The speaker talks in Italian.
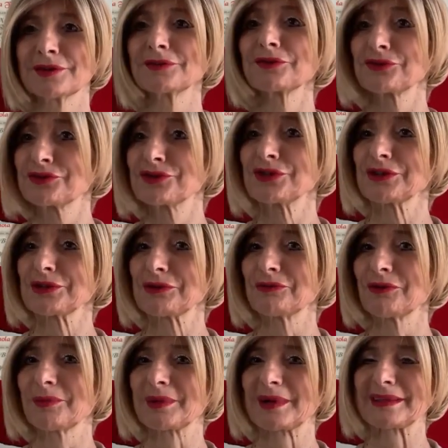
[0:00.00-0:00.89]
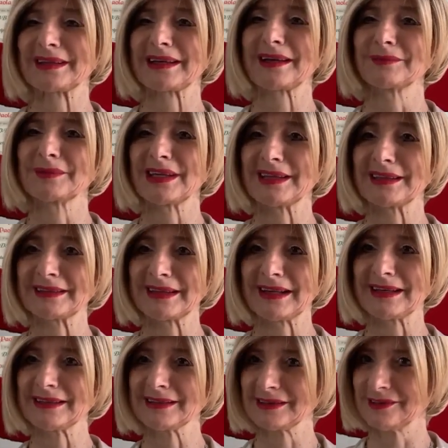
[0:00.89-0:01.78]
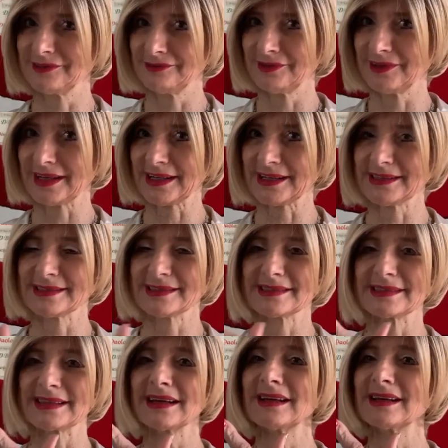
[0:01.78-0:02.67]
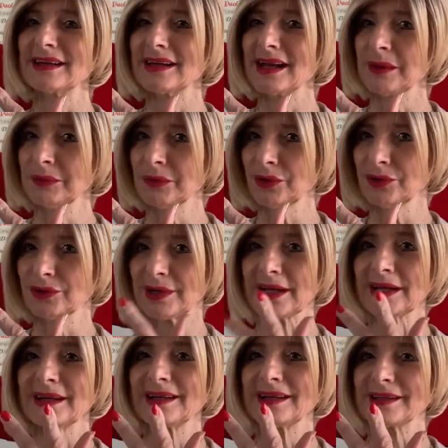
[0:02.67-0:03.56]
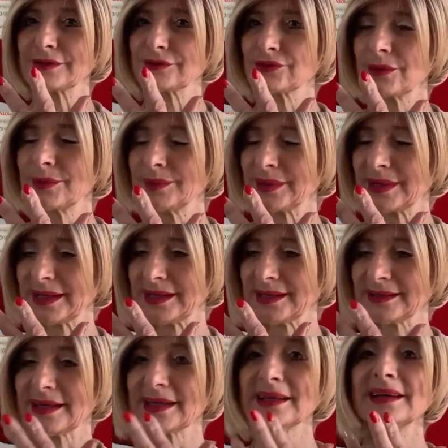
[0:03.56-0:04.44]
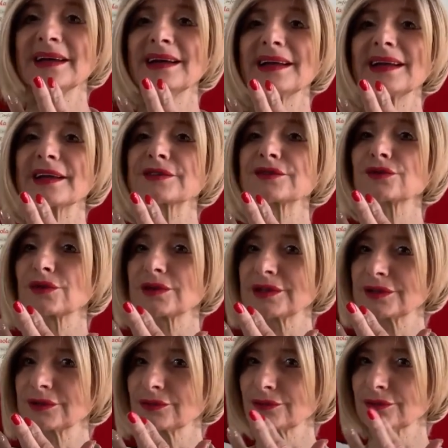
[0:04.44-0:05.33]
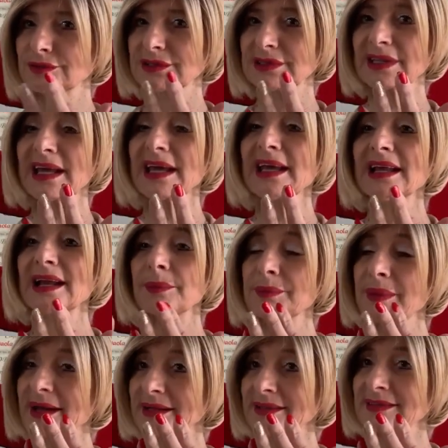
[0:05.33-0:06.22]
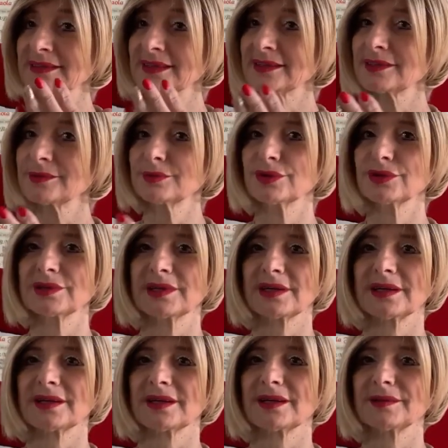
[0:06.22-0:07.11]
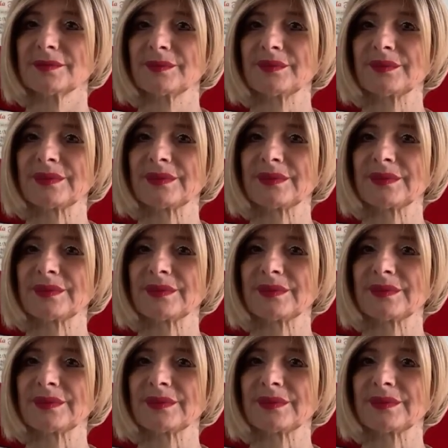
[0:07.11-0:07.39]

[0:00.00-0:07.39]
Sono cinque praticamente l'indifferenza, l'amore, le sue prede, la solitudine e la perdita di potere.